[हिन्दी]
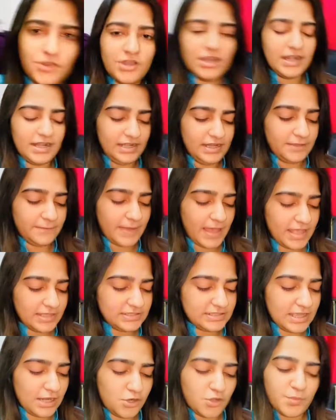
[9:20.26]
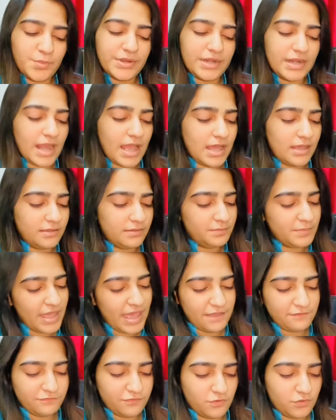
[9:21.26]
घंटे बाद चलो फिर आ,
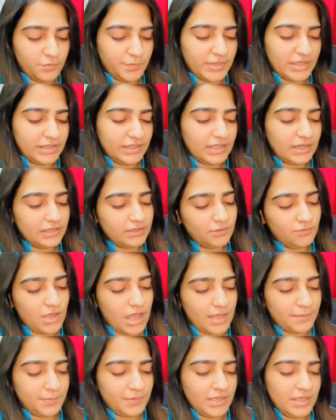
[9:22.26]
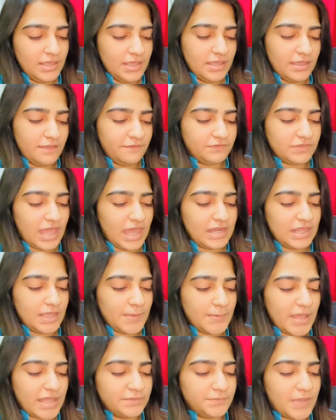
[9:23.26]
मैं फ़ोन बंद करती हूँ आप इस तारीख
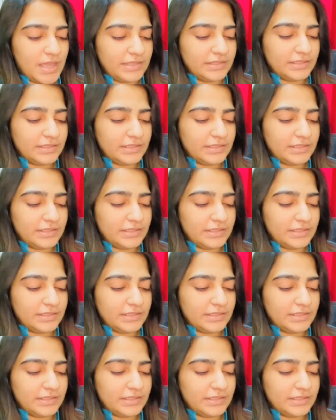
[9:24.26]
के बाद बात